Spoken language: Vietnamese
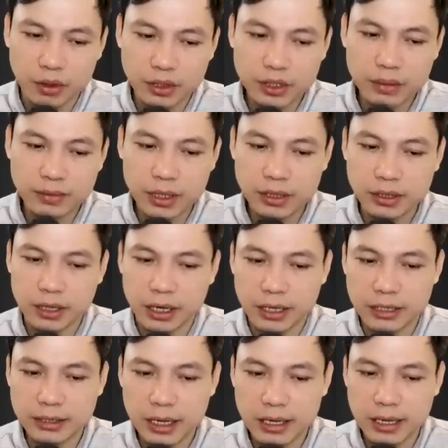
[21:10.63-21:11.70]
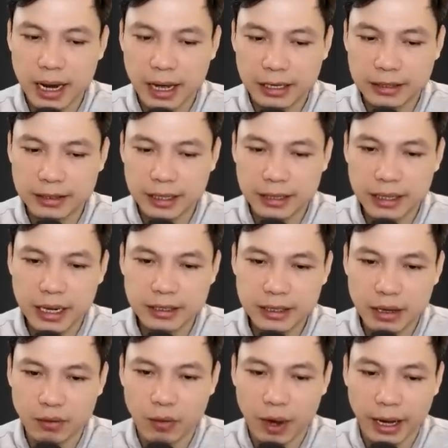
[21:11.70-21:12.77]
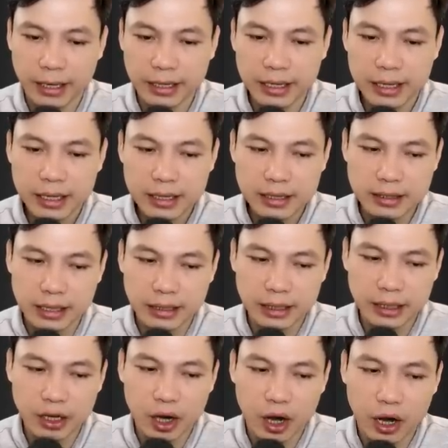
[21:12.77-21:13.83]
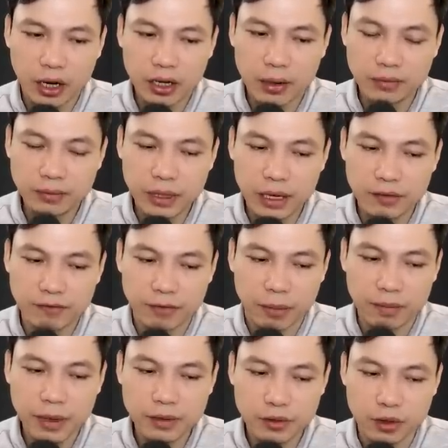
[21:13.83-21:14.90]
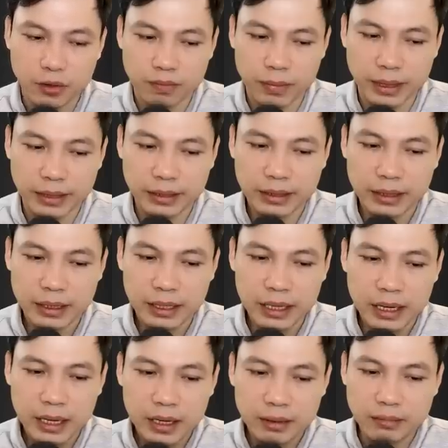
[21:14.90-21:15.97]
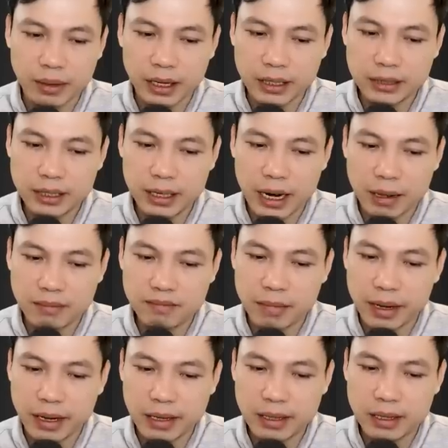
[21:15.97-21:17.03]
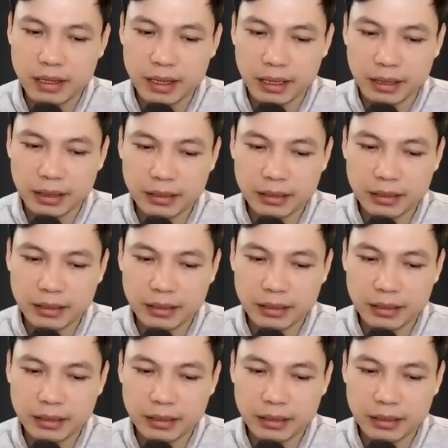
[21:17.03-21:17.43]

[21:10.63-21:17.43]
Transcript: Có người lăn răng ngất xỉu, ngay cả người bình tĩnh nhất là trường làng tên Đại Lãn cũng sợ hãi không thôi.